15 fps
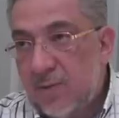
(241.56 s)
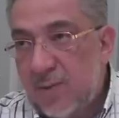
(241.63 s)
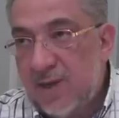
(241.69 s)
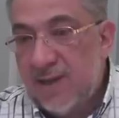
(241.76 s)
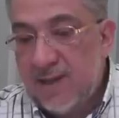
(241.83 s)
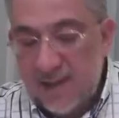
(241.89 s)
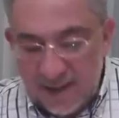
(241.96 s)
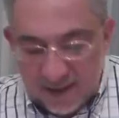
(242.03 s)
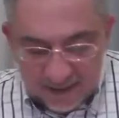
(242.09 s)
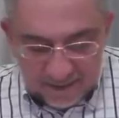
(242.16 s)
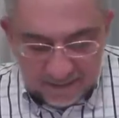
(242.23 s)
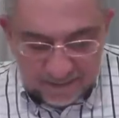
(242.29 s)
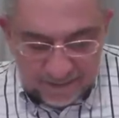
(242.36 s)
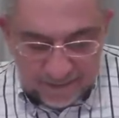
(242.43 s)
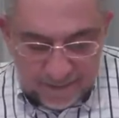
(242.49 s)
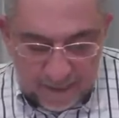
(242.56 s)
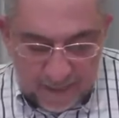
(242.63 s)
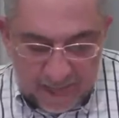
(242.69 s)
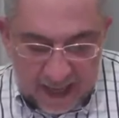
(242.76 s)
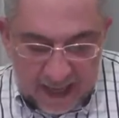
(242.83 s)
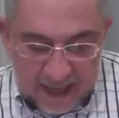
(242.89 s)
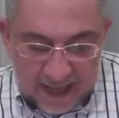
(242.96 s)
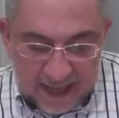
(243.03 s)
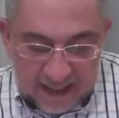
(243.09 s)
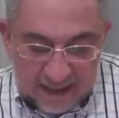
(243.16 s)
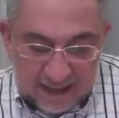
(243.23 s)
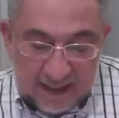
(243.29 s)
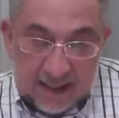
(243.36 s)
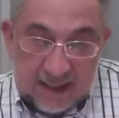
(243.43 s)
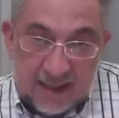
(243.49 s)
cualidades.
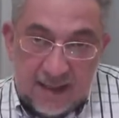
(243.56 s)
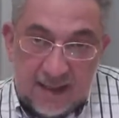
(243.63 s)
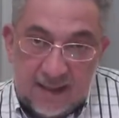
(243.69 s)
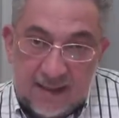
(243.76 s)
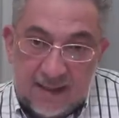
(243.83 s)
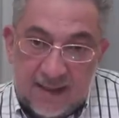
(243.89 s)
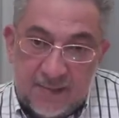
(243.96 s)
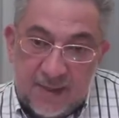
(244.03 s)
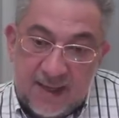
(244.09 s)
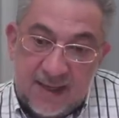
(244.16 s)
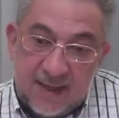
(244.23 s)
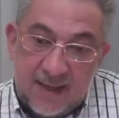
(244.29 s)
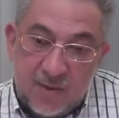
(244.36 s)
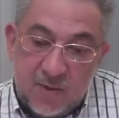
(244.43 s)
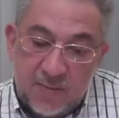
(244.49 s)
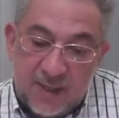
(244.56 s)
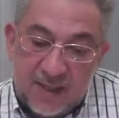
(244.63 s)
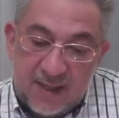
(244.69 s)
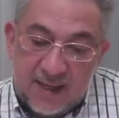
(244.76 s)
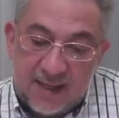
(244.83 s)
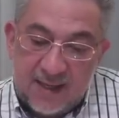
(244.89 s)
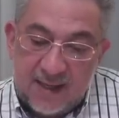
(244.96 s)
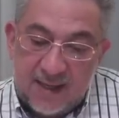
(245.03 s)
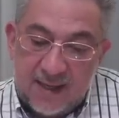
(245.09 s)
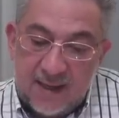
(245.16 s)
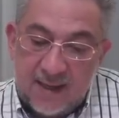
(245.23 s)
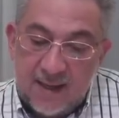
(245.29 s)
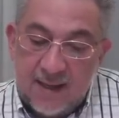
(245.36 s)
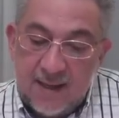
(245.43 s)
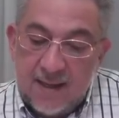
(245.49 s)
Así que también hay que comentar que
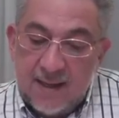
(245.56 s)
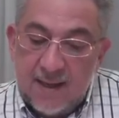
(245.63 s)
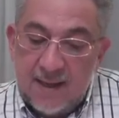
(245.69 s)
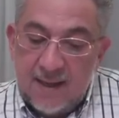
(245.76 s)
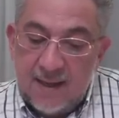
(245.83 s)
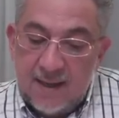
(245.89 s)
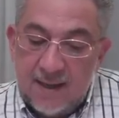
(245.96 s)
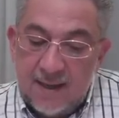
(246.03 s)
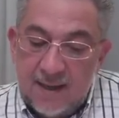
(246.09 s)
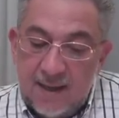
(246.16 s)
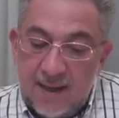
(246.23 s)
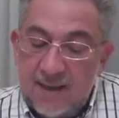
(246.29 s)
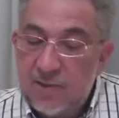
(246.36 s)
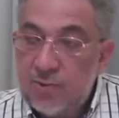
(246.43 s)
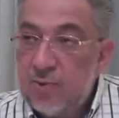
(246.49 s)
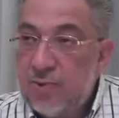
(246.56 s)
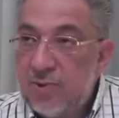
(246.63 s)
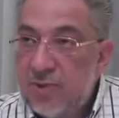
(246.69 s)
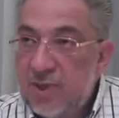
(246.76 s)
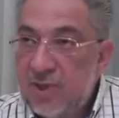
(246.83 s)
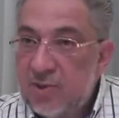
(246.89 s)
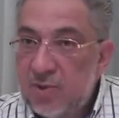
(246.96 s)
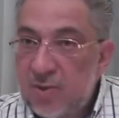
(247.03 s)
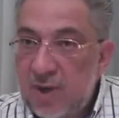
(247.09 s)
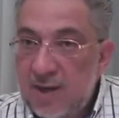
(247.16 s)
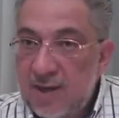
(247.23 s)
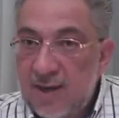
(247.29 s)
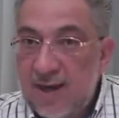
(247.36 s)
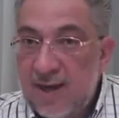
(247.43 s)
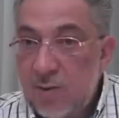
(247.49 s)
eh, el estudio del
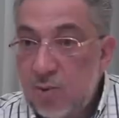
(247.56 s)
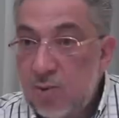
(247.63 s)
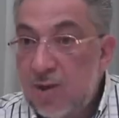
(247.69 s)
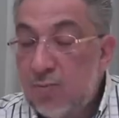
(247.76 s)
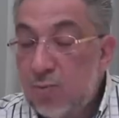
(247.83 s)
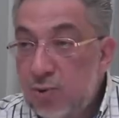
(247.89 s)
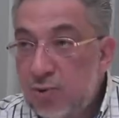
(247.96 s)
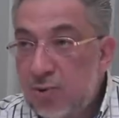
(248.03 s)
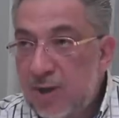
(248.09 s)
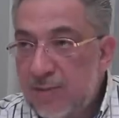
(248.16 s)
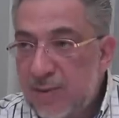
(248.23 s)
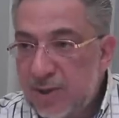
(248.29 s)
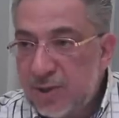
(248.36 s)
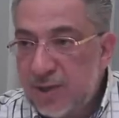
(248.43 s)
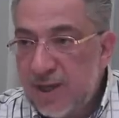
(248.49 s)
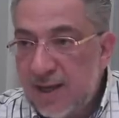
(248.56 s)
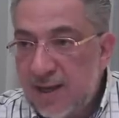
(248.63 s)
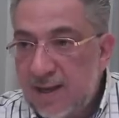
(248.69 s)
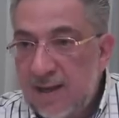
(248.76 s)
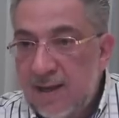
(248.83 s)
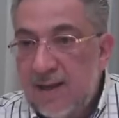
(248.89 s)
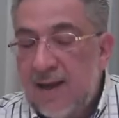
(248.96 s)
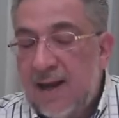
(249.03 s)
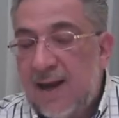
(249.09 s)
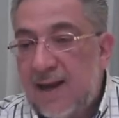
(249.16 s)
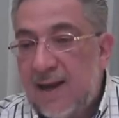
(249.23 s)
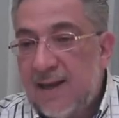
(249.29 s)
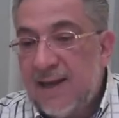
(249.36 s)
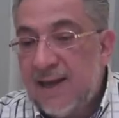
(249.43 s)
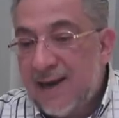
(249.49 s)
Zohar ayuda mucho al Mashiach
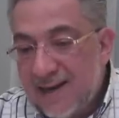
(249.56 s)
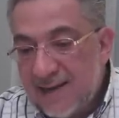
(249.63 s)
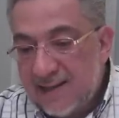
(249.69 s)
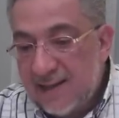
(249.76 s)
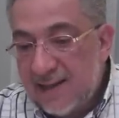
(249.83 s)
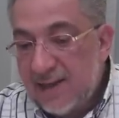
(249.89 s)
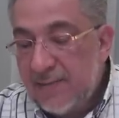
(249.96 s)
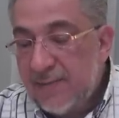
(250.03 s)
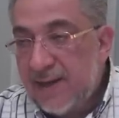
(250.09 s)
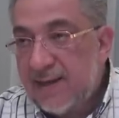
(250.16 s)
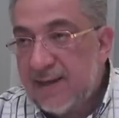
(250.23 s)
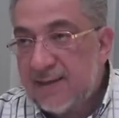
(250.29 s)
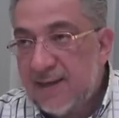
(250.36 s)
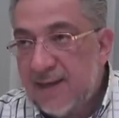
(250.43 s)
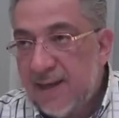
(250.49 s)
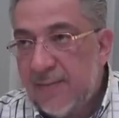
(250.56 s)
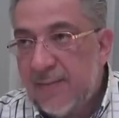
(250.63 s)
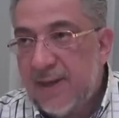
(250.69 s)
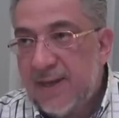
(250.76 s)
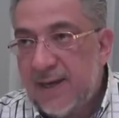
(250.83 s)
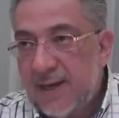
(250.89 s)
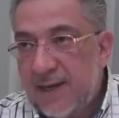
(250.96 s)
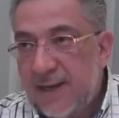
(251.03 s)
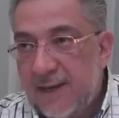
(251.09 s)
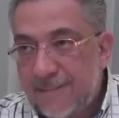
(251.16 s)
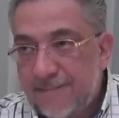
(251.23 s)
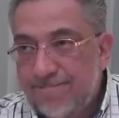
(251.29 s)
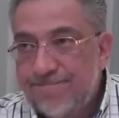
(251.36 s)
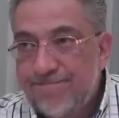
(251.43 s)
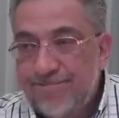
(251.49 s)
a llegar a ese nivel que se llama Yehida.
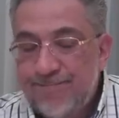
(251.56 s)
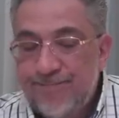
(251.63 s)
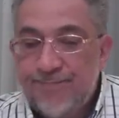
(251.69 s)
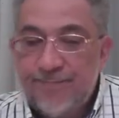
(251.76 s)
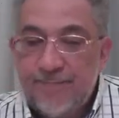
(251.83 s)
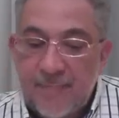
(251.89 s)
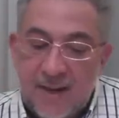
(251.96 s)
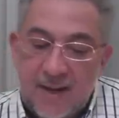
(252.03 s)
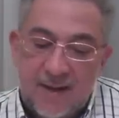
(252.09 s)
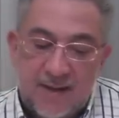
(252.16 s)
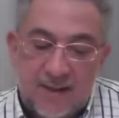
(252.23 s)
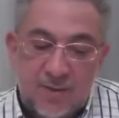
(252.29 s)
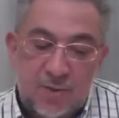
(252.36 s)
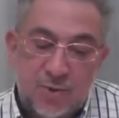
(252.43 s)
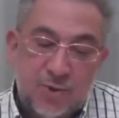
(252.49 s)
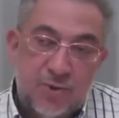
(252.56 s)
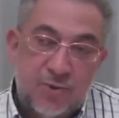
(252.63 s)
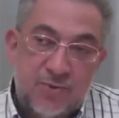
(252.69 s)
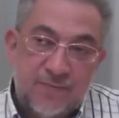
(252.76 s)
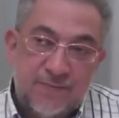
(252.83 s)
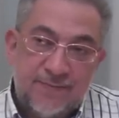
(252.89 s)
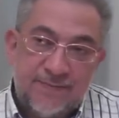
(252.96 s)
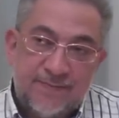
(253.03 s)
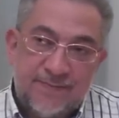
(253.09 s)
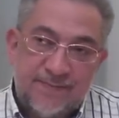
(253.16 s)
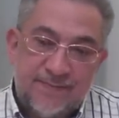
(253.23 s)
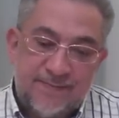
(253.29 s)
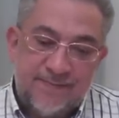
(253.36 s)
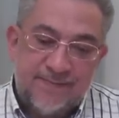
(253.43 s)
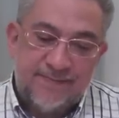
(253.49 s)
Eso es
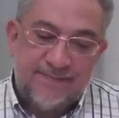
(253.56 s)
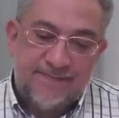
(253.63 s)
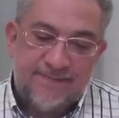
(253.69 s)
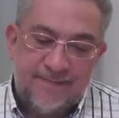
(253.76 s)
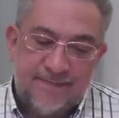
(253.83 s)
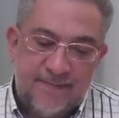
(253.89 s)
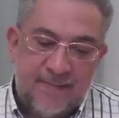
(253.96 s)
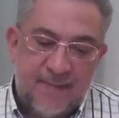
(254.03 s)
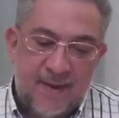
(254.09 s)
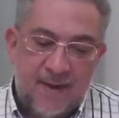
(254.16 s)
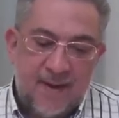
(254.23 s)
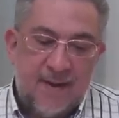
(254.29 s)
todo.